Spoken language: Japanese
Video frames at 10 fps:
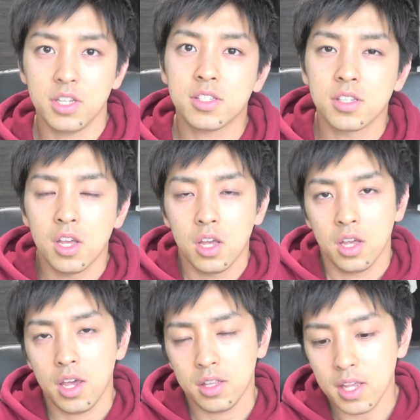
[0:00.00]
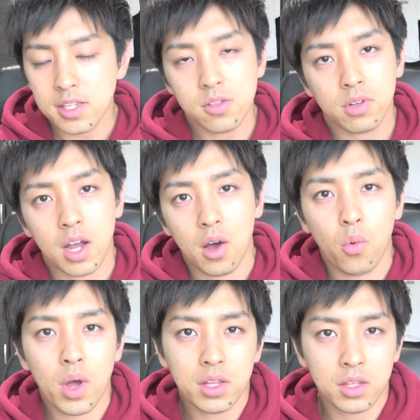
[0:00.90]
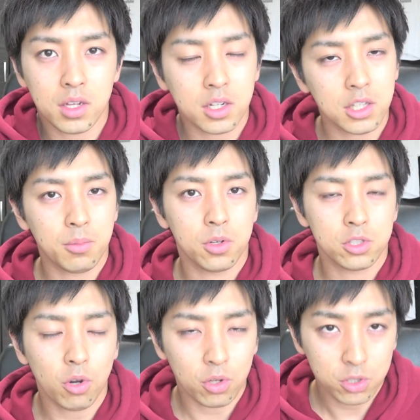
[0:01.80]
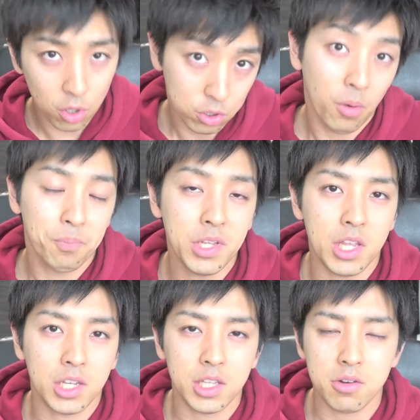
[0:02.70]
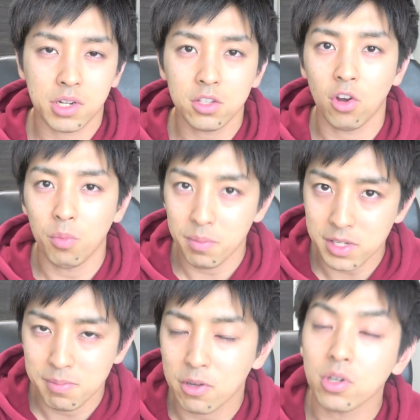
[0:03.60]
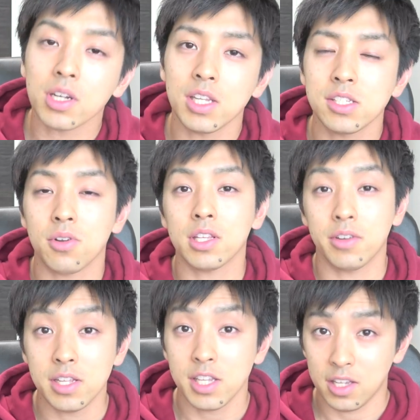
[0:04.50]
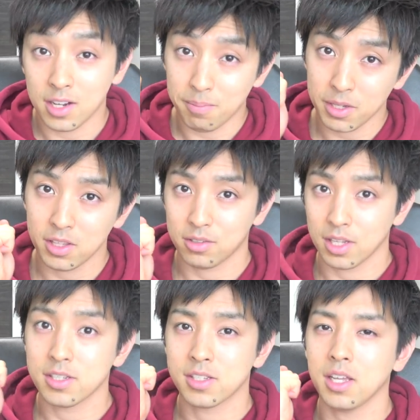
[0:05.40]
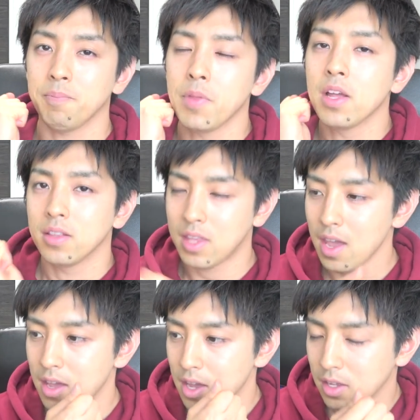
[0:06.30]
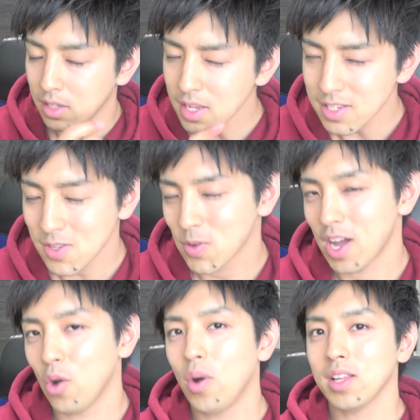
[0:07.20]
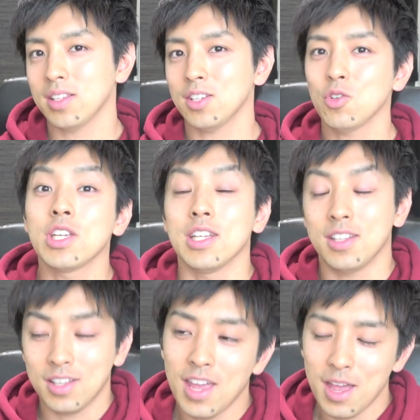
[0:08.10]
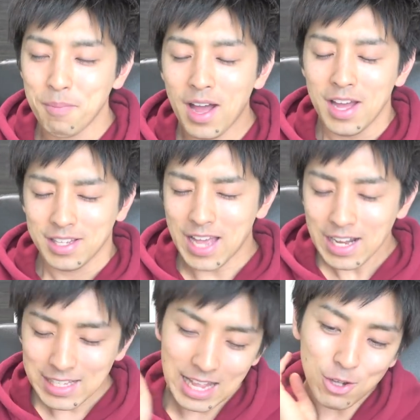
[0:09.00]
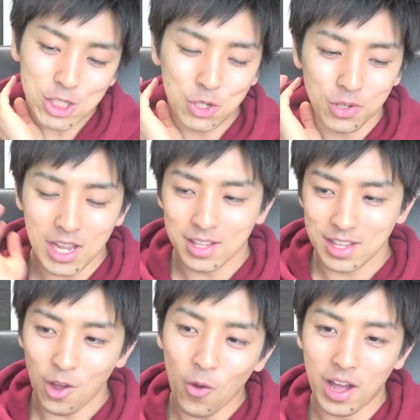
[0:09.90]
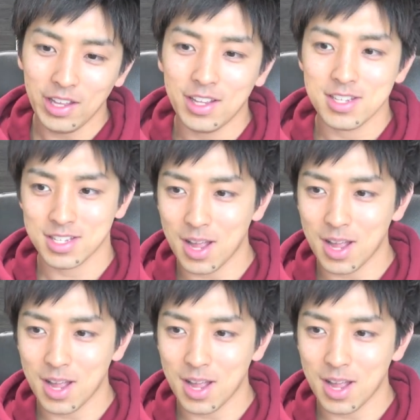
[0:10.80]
です。えー、テストが終わった方もちょろちょろと出てきてるかと思います。まあ、これがテストの方はね、ぜひ頑張ってください。で、テストが終わった時って、まあ、やり直しをやった方がいいです